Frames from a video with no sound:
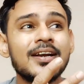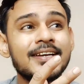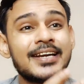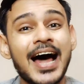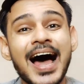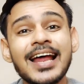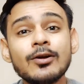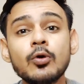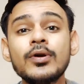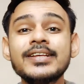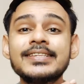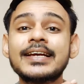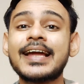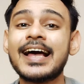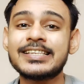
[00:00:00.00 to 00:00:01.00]
डार्क होने
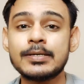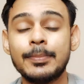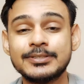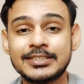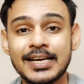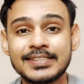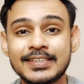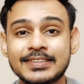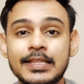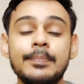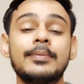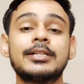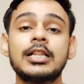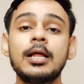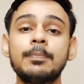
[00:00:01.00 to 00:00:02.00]
से कैसे बचा सकते हैं
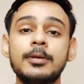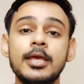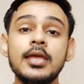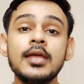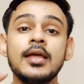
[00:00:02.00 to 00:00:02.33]
मतलब कि